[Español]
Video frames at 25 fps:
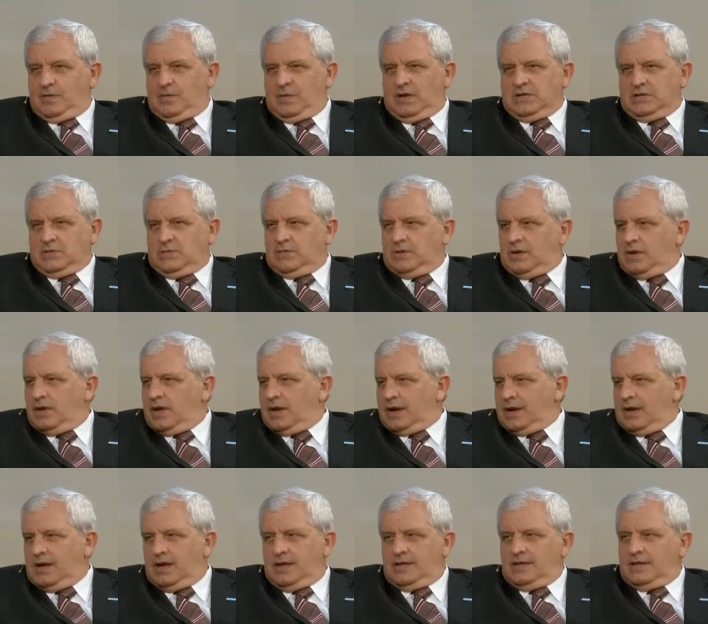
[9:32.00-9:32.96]
más o menos
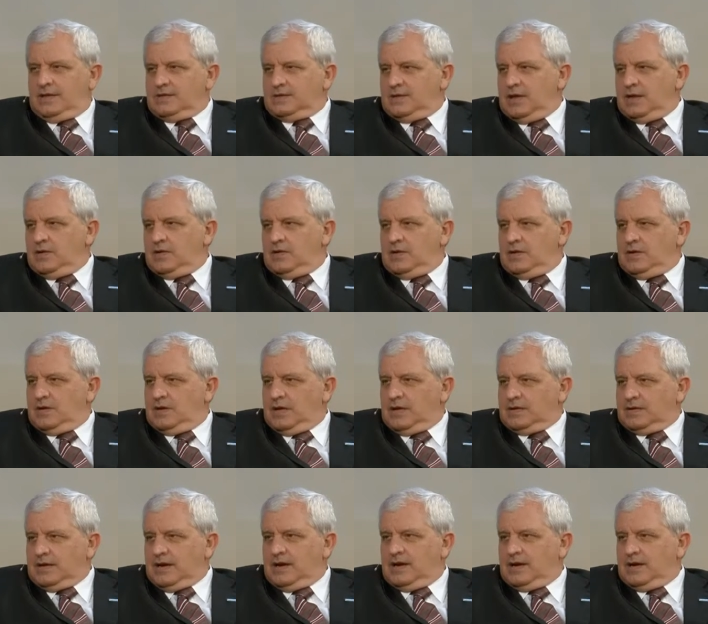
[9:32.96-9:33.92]
10 años
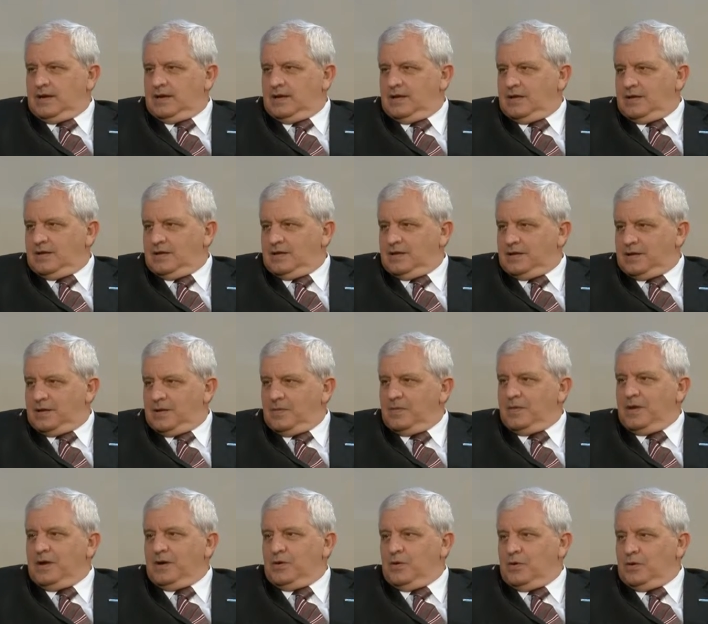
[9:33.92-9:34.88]
atrás que,
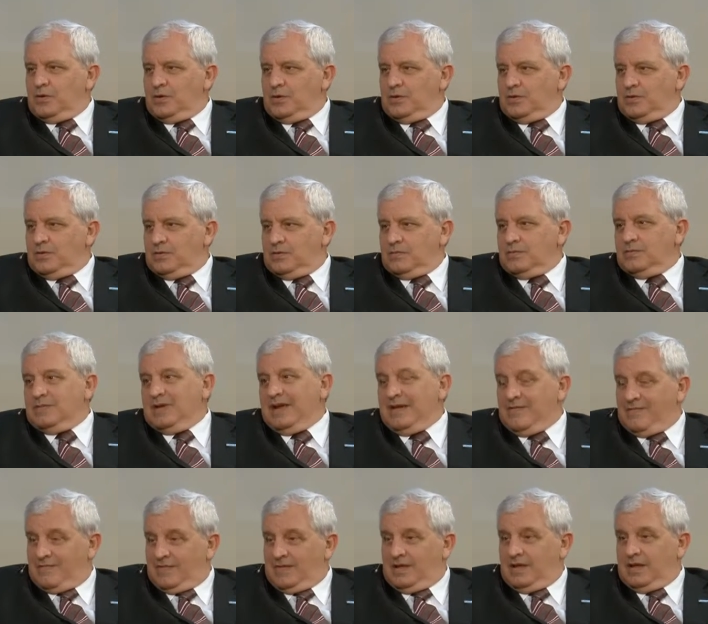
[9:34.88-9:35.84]
vengo con,
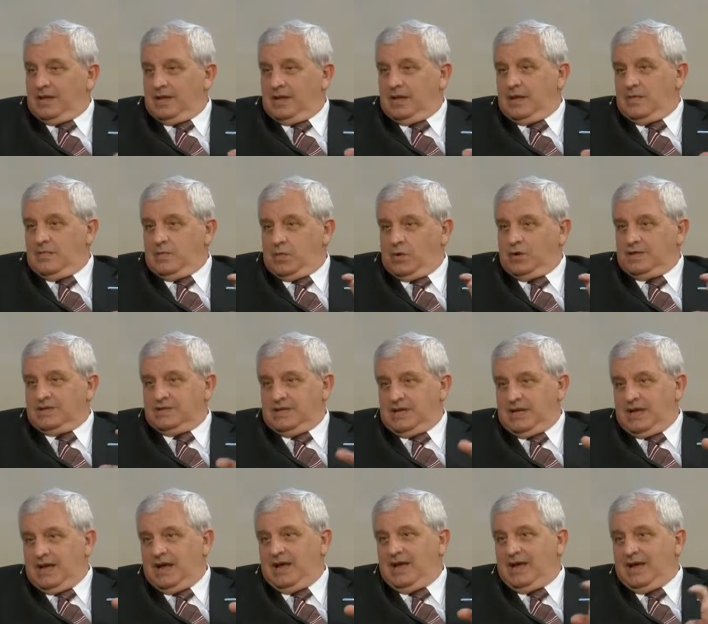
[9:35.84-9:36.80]
en,
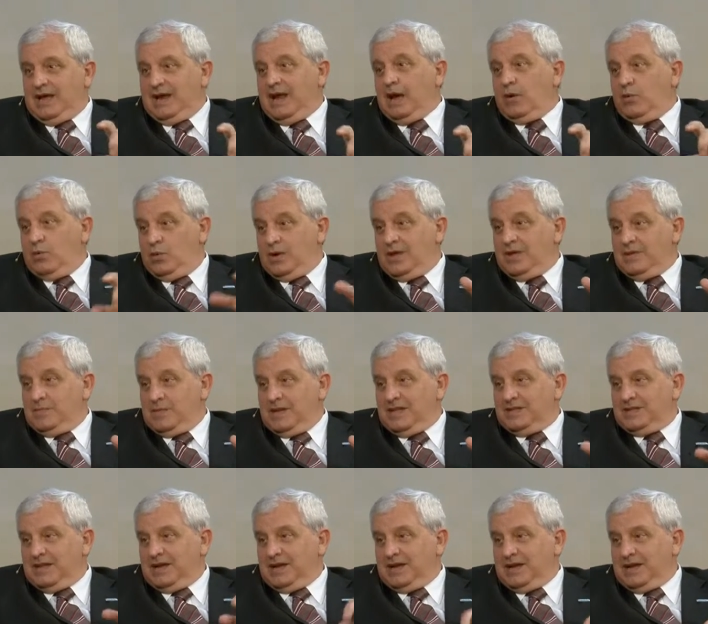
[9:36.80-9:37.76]
policía, era una de mis
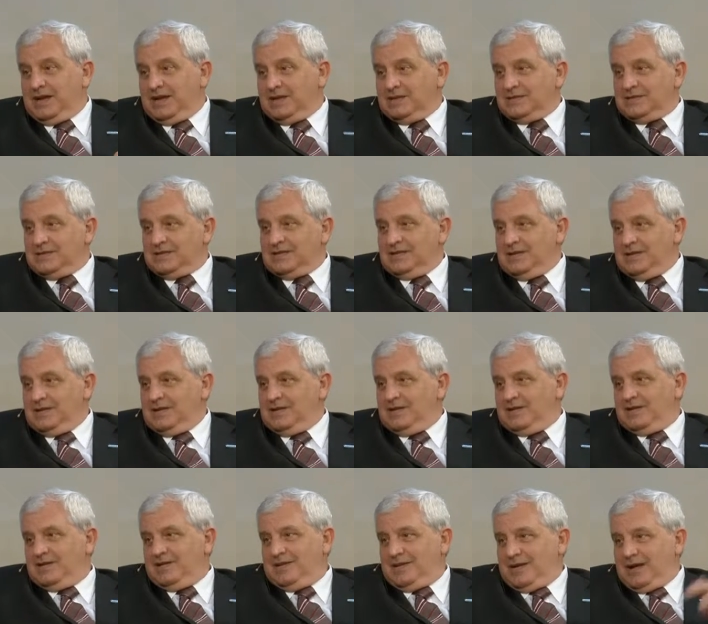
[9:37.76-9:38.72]
tareas.
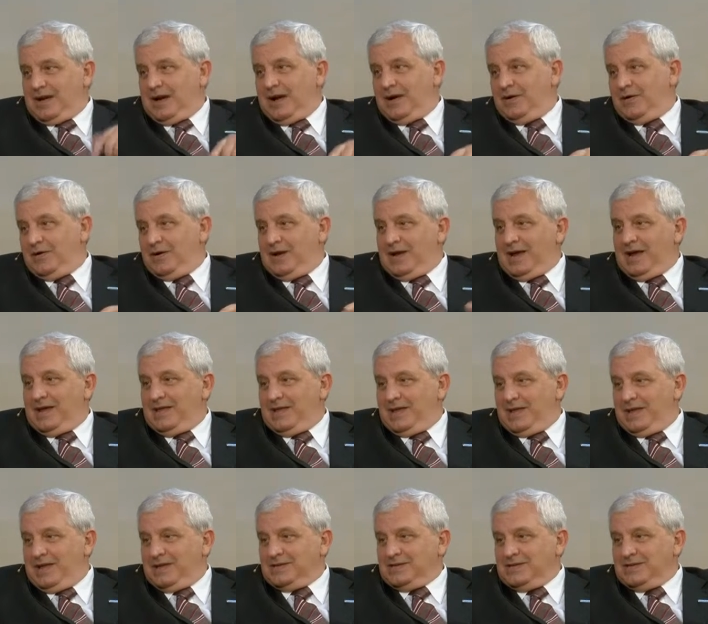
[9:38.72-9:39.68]
Ahora,
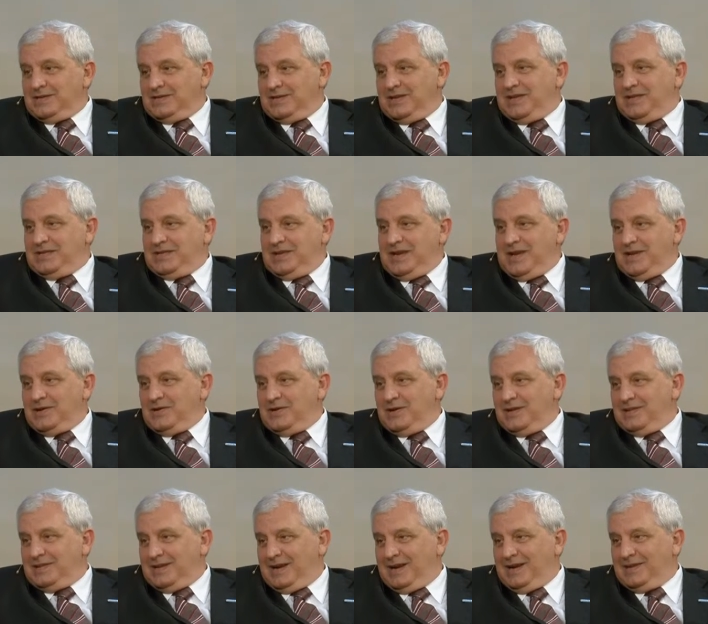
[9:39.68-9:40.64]
desde hace 7 años
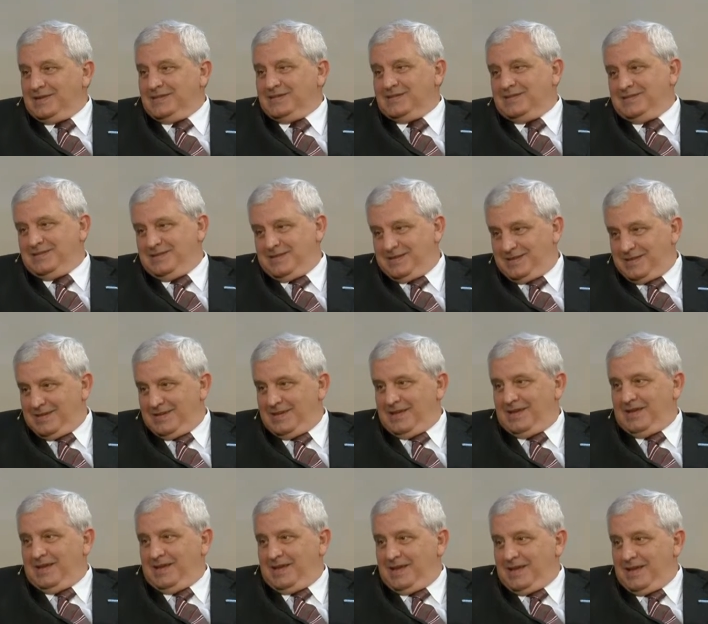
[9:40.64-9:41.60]
atrás,
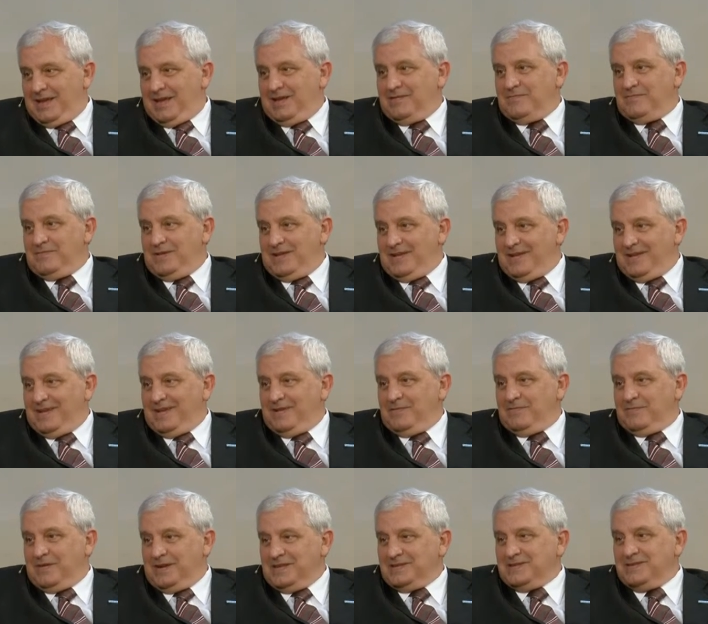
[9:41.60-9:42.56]
es mi
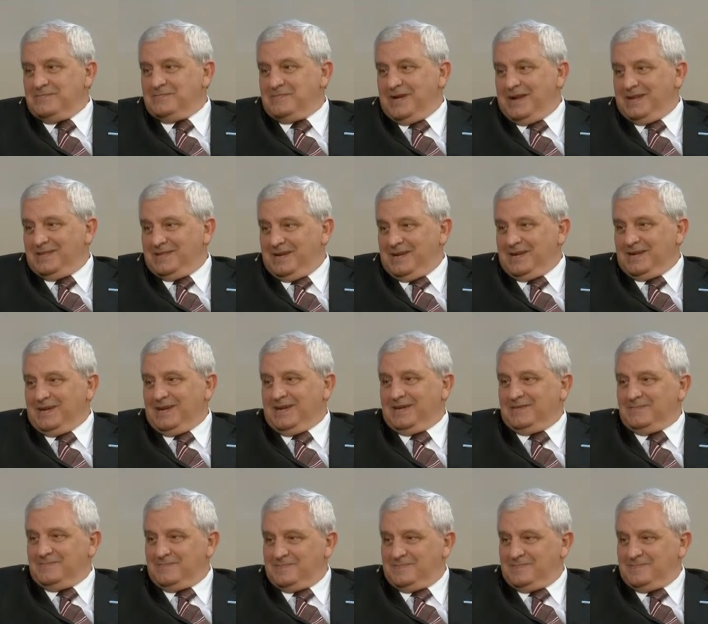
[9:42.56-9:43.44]
principal tarea.